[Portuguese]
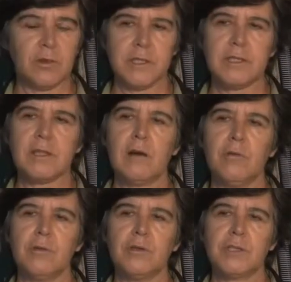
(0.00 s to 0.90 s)
da
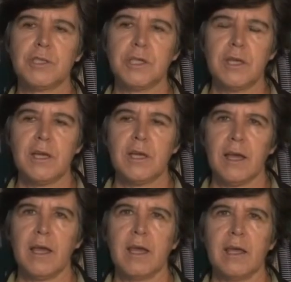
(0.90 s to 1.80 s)
associação explica que
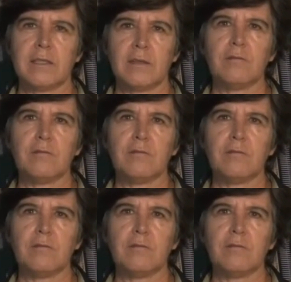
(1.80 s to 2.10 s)
os jovens